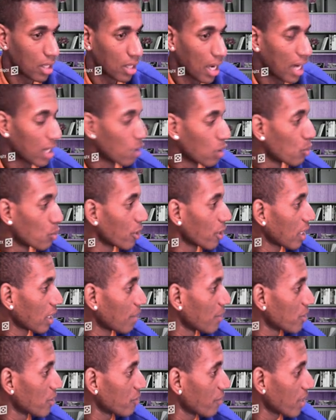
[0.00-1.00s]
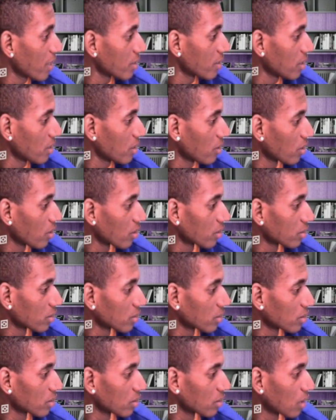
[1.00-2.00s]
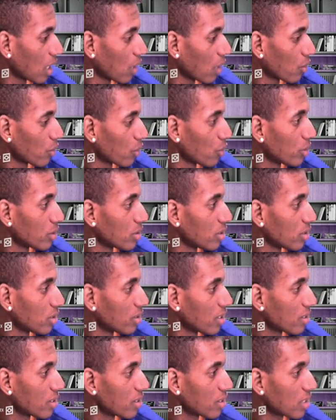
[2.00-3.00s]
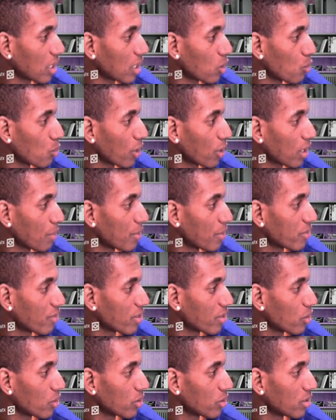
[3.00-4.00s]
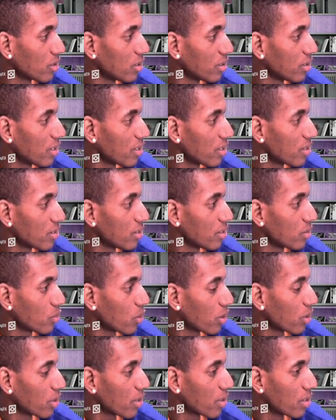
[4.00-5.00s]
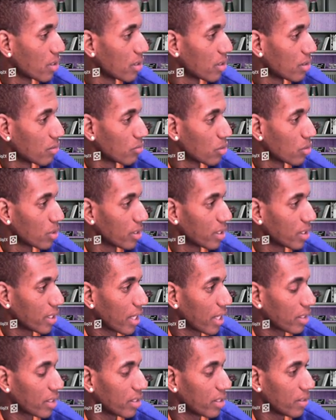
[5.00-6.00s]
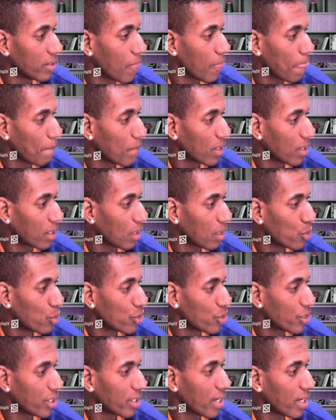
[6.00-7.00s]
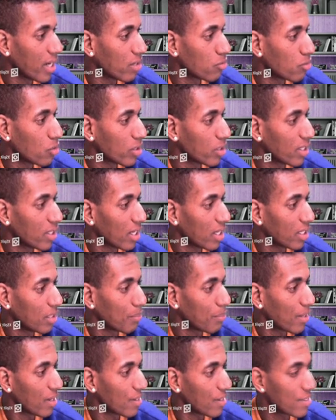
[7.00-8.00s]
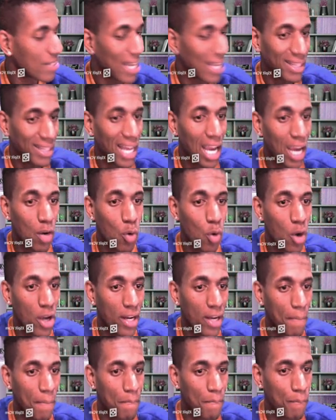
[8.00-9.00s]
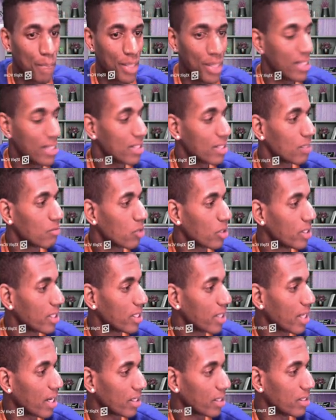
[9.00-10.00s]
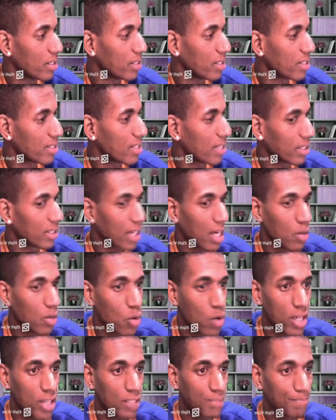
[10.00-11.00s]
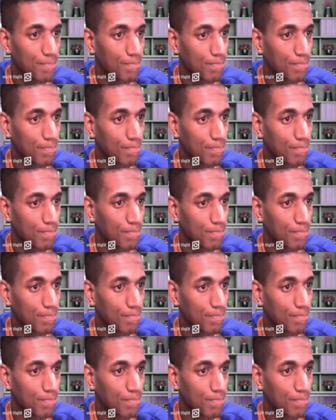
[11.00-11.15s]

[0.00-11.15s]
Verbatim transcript: A compra que eu acabei de fazer, não. Agora 8,36, a compra que eu acabei de fazer é 8,35, ó. Vou clicar aqui, Acabou de chegar e eu vou clicar aqui para resgatar agora. Beleza? Vou clicar aqui em resgatar agora.